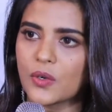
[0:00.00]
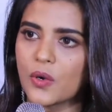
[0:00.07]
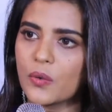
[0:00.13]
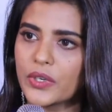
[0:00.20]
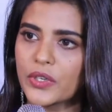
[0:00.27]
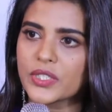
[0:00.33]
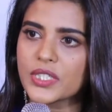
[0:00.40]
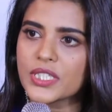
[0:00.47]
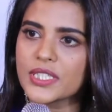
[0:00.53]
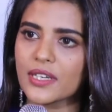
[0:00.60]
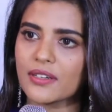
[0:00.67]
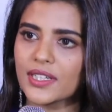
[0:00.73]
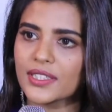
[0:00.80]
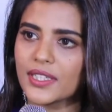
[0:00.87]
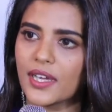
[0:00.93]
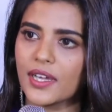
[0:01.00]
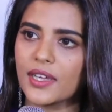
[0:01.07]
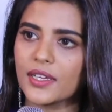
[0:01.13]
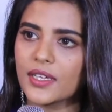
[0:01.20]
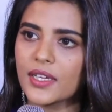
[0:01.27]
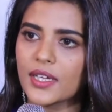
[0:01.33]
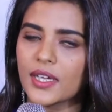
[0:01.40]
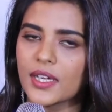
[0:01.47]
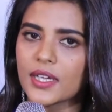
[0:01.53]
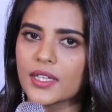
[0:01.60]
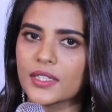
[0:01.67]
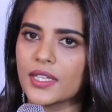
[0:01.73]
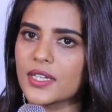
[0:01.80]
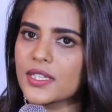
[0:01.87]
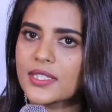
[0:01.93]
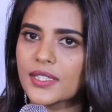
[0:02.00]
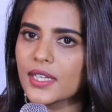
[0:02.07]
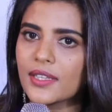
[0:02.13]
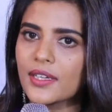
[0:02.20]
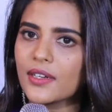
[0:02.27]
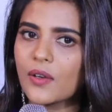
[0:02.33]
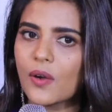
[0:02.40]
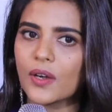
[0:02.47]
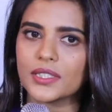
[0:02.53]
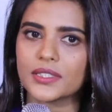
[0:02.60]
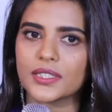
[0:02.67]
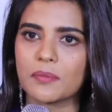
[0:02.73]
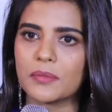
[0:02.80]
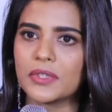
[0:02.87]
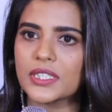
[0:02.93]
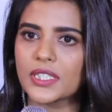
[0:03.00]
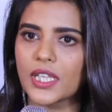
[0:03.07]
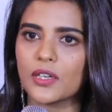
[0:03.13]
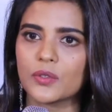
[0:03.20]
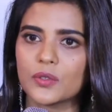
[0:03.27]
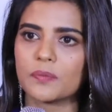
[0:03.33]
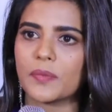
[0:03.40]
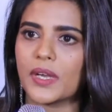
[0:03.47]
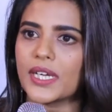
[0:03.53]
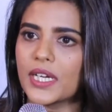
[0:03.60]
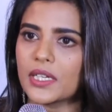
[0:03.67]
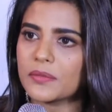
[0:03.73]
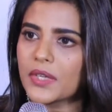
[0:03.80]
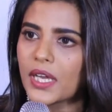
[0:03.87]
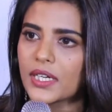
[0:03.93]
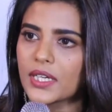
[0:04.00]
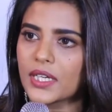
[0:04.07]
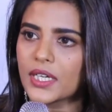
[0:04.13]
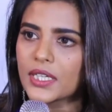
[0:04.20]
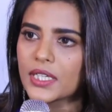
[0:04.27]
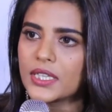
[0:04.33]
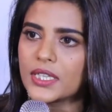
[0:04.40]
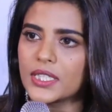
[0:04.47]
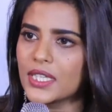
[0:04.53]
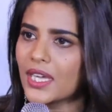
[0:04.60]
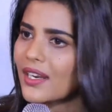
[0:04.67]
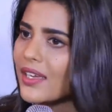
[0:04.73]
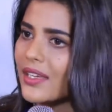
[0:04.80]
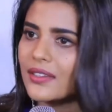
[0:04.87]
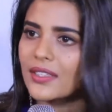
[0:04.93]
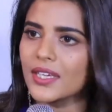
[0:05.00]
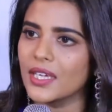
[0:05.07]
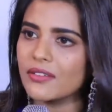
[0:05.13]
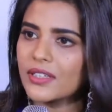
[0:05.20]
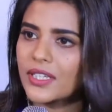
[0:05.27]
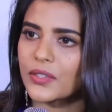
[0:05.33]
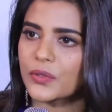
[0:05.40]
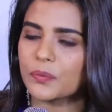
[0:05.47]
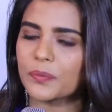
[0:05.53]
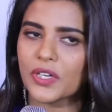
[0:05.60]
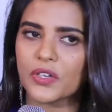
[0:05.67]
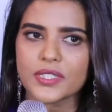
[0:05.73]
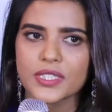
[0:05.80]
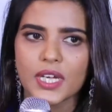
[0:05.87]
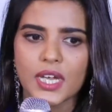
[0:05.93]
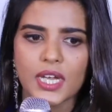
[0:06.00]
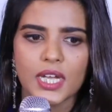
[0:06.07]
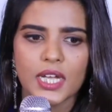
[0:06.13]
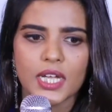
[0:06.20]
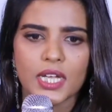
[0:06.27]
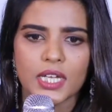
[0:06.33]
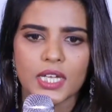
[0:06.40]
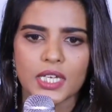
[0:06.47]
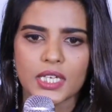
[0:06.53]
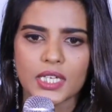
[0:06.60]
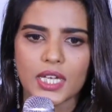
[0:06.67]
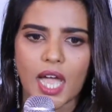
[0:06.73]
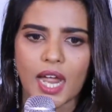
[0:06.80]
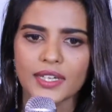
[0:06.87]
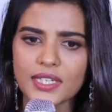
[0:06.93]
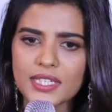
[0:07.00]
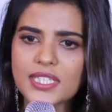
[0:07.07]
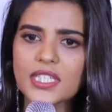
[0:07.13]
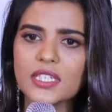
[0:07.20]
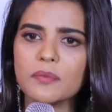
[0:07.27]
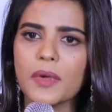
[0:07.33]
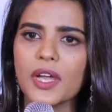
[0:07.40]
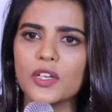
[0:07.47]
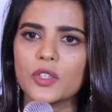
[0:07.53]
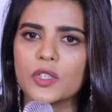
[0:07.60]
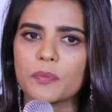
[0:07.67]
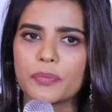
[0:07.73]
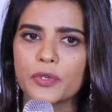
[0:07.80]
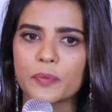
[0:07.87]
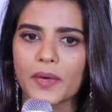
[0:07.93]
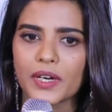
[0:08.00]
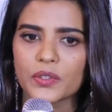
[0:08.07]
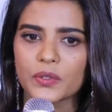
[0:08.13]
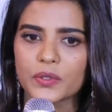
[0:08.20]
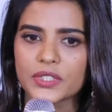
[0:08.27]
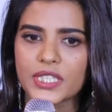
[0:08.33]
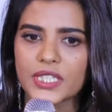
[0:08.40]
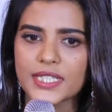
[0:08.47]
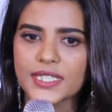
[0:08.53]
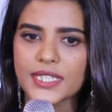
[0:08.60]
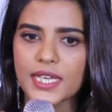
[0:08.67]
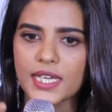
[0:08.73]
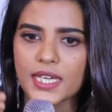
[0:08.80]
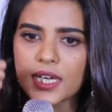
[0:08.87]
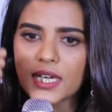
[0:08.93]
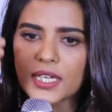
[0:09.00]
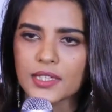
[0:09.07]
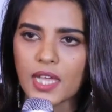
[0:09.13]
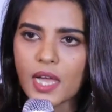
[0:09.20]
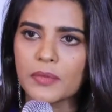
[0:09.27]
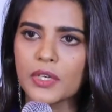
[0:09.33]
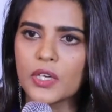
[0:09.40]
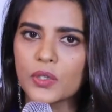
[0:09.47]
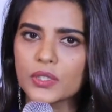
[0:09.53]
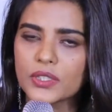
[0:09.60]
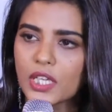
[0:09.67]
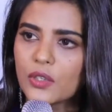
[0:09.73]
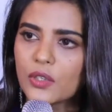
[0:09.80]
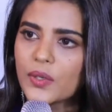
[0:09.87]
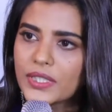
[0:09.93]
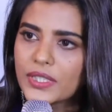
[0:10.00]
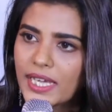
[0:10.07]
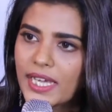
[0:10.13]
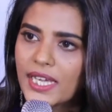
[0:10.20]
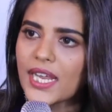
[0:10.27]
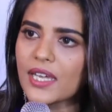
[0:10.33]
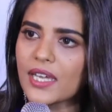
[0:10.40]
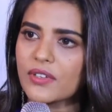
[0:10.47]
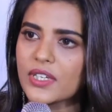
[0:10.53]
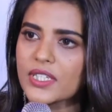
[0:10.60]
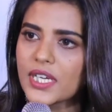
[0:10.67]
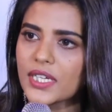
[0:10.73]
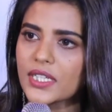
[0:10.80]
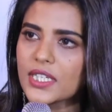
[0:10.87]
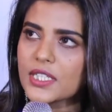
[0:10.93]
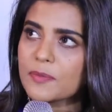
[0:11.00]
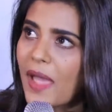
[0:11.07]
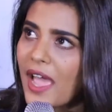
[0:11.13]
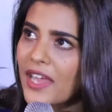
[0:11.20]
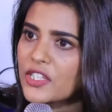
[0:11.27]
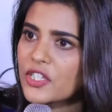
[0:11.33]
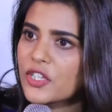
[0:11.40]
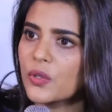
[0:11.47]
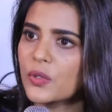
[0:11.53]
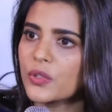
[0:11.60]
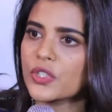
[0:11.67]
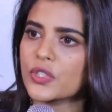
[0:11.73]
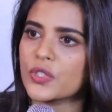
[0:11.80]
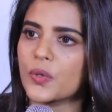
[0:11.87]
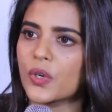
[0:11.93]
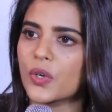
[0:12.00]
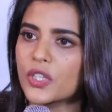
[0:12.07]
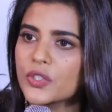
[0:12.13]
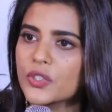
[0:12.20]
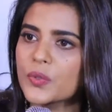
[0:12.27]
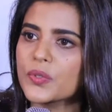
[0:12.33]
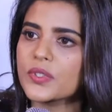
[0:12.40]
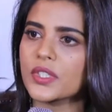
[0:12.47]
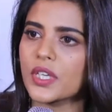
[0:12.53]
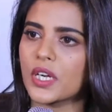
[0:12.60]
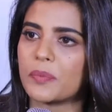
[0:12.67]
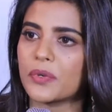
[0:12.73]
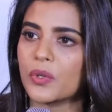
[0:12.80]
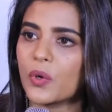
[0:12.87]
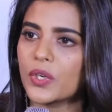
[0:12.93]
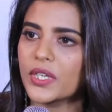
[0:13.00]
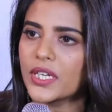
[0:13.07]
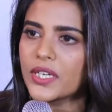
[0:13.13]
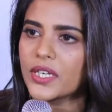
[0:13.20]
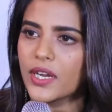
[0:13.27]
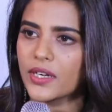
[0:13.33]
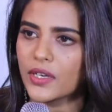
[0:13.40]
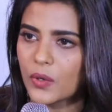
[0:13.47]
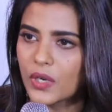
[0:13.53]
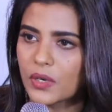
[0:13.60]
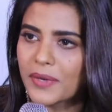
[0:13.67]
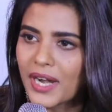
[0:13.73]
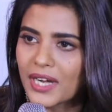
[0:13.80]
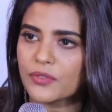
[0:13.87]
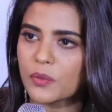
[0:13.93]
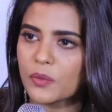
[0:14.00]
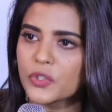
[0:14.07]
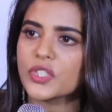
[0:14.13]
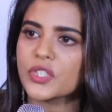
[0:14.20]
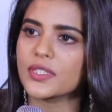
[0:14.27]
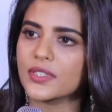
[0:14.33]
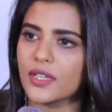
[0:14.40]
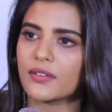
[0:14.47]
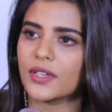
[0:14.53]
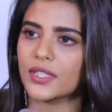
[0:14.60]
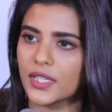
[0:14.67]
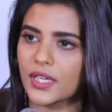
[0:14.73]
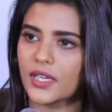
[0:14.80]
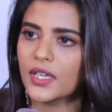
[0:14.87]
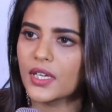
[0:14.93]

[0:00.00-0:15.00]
కోవిడ్ వచ్చిన తర్వాత దెర్ ఇస్ నథింగ్ కాల్డ్ తమిళ్ తెలుగు మలయాళం కన్నడ హిందీ అలాగంతా ఏమీ లేదు బికాజ్ అన్ని సినిమాలు ఇప్పుడు మనం చేసే తమిళో తెలుగు ఏ లాంగ్వేజ్ అయినా స్పానిష్లో mm. కూర్చుని ఒకళ్ళు చూస్తున్నారు ఇప్పుడు ఓటీటీ అనే ఒక ప్లాట్ఫామ్ వచ్చిన తర్వాత